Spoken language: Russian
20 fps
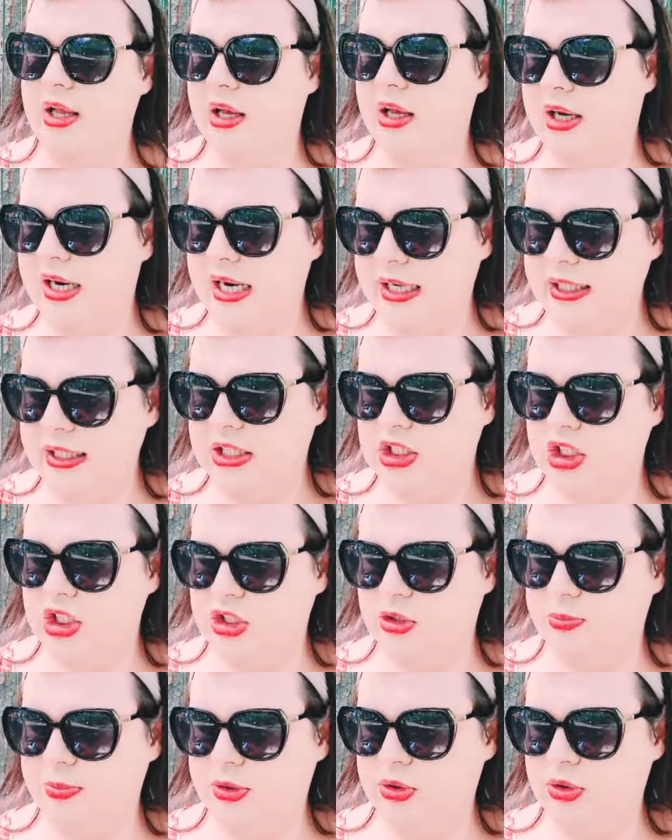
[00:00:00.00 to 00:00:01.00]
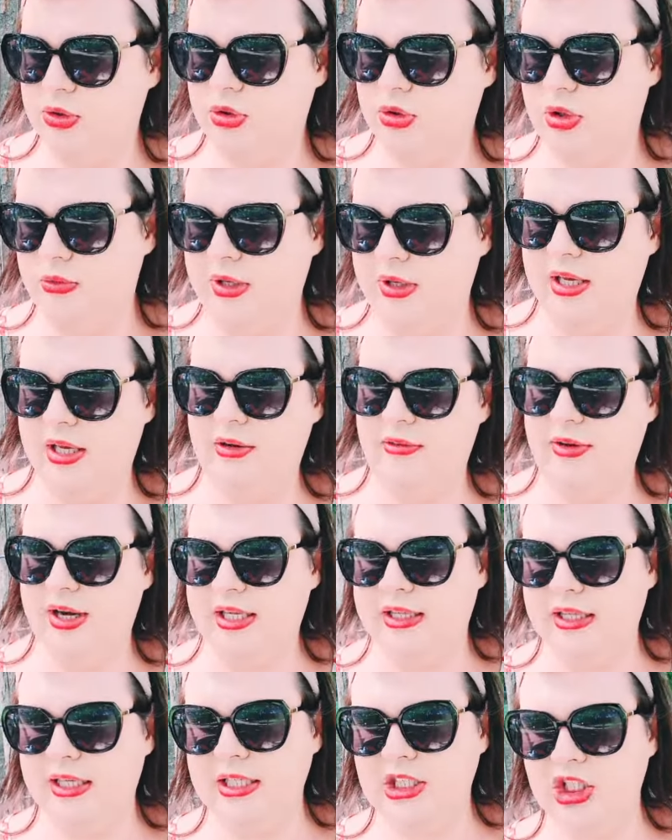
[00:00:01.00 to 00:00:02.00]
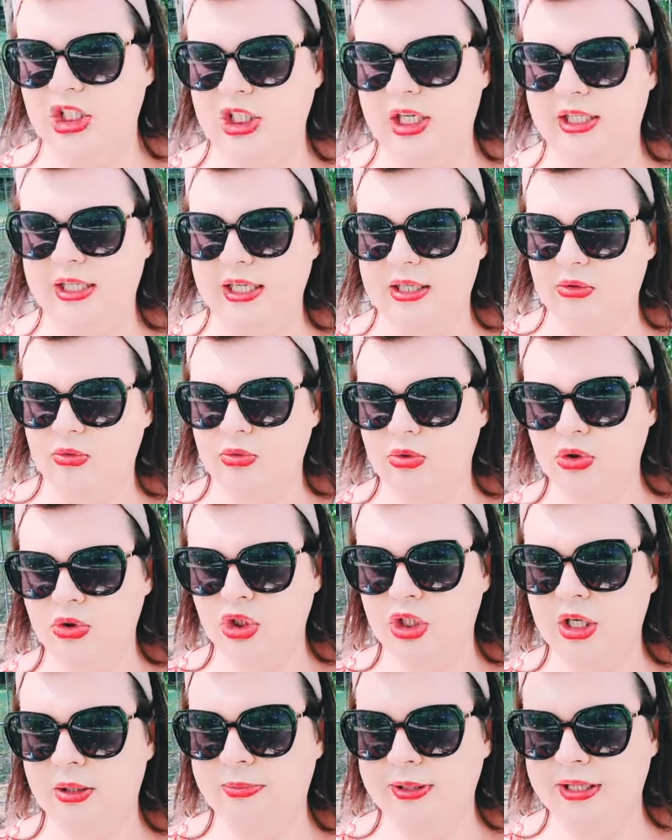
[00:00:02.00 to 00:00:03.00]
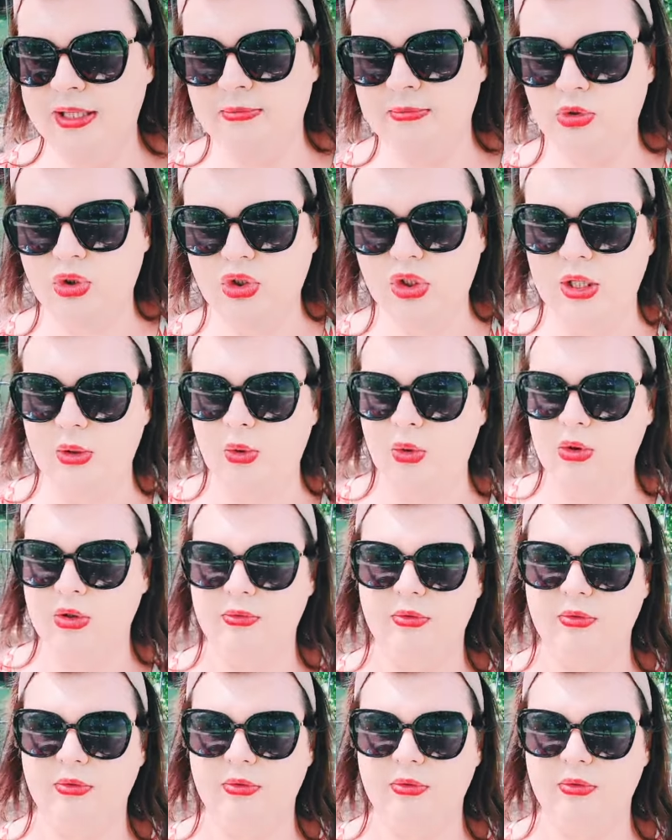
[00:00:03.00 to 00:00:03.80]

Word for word: Конечно же, безусловно, говорят, лечение нужно, потому что он